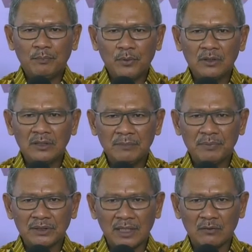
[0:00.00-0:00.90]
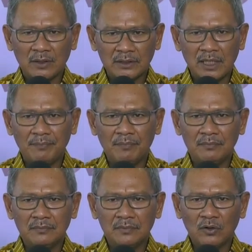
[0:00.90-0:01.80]
ataupun di pesan
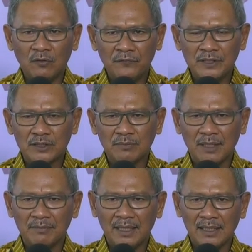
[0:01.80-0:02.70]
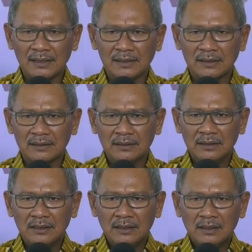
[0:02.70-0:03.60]
WhatsApp COVID-19
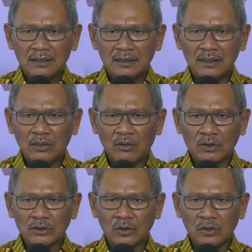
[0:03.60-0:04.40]
di